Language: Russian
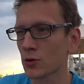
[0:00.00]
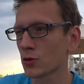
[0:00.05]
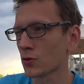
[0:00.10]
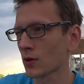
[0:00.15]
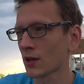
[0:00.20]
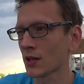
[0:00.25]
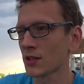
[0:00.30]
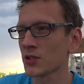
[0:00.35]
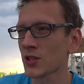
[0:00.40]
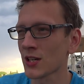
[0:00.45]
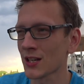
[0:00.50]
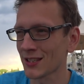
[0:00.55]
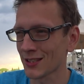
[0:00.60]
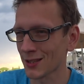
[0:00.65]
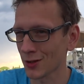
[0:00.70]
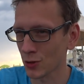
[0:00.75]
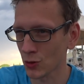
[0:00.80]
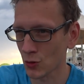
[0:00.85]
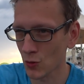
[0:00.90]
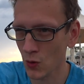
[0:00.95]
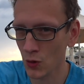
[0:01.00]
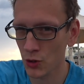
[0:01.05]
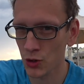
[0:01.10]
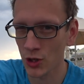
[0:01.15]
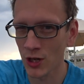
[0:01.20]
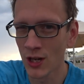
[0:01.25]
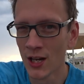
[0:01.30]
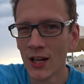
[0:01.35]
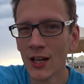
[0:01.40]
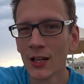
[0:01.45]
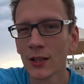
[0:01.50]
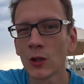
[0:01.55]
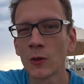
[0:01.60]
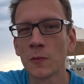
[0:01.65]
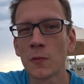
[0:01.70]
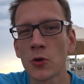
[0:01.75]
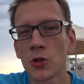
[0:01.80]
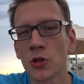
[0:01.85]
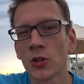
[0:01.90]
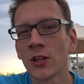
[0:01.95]
Что касается Сочи,
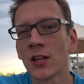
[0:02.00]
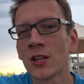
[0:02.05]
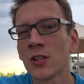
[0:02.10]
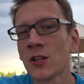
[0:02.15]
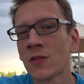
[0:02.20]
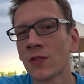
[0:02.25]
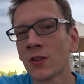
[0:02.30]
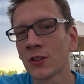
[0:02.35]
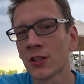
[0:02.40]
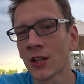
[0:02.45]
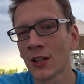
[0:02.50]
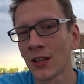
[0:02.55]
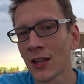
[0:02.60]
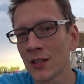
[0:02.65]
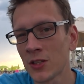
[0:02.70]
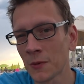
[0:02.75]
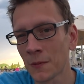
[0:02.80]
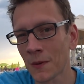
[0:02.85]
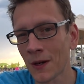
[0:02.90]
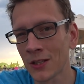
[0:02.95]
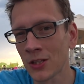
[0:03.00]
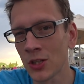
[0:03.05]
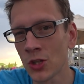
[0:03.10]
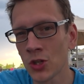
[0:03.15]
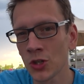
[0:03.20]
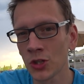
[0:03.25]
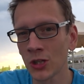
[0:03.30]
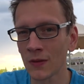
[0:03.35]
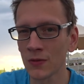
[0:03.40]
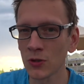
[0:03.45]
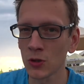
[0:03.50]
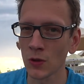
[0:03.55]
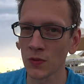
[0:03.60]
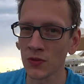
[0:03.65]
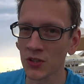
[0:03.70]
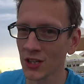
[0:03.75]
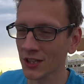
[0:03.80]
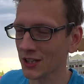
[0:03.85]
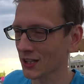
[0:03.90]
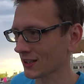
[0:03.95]
то можно найти в интернете практически все,
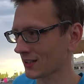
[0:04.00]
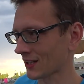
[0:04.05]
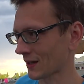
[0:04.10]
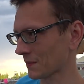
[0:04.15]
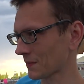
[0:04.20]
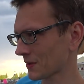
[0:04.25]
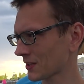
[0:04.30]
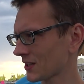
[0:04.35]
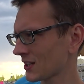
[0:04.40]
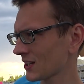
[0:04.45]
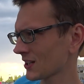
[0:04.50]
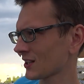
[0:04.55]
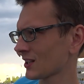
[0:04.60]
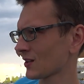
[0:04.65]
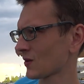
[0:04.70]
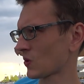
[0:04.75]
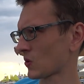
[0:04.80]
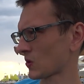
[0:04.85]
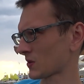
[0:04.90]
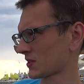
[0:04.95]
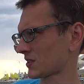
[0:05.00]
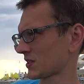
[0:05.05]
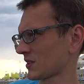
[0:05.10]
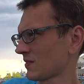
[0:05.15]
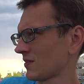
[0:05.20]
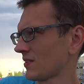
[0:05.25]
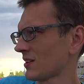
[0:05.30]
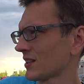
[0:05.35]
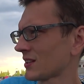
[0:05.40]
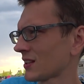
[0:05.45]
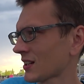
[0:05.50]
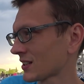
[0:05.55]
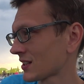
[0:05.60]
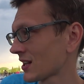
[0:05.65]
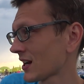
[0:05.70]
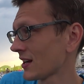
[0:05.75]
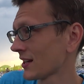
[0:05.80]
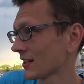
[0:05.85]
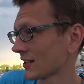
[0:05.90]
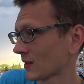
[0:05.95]
всякие там гиды, отзывы и так
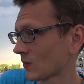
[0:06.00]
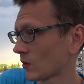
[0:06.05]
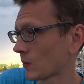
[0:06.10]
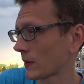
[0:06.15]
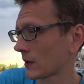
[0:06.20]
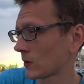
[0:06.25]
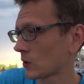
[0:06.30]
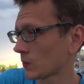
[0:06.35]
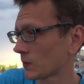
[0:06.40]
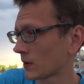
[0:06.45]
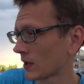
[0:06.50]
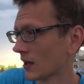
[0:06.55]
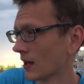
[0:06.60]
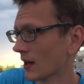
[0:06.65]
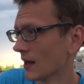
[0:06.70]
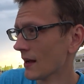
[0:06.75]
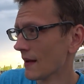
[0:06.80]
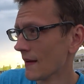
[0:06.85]
далее и тому подобное.